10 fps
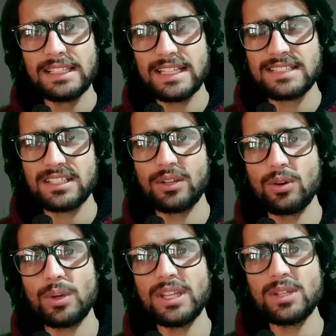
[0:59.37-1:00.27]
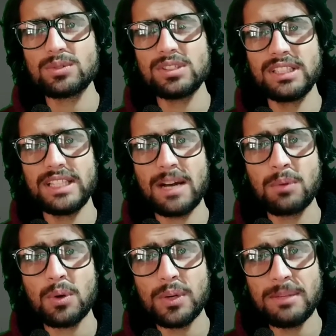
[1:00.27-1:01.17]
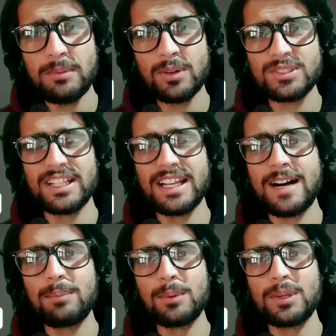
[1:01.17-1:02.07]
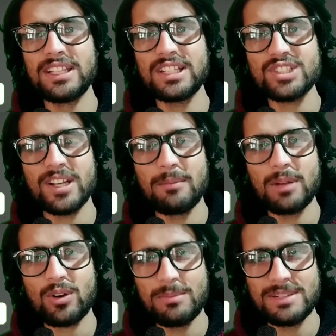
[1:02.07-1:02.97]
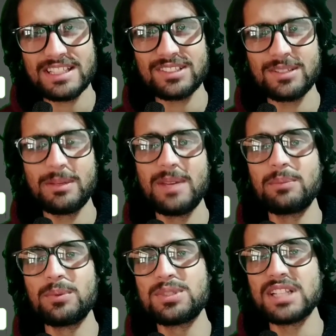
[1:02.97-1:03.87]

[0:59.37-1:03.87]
देख सकेंगे ओके दोस्तों यदि आपको कोई भी क्वेश्चन है आप लोग इंस्टाग्राम या कमेंट सेक्शन में पूछ